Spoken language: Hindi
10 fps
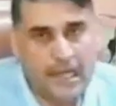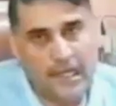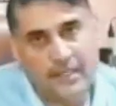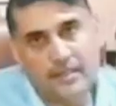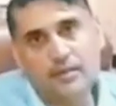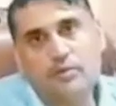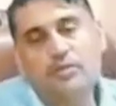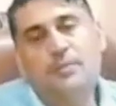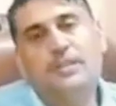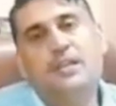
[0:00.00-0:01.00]
अगले दिन
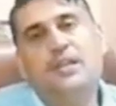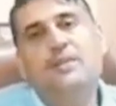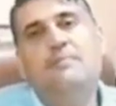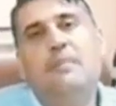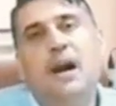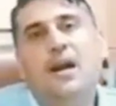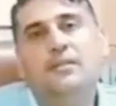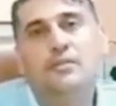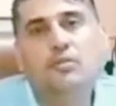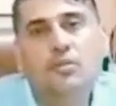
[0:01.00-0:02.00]
उस बच्चे की
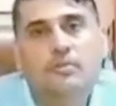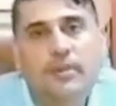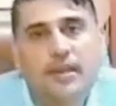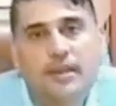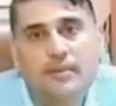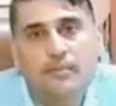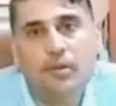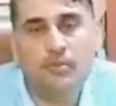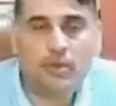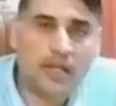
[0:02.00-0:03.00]
माँ स्कूल में
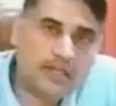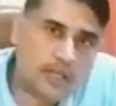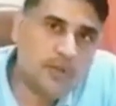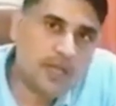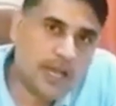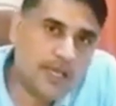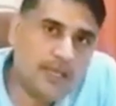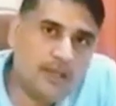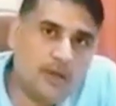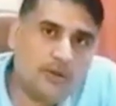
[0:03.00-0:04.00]
भुनभुनाती हुई आई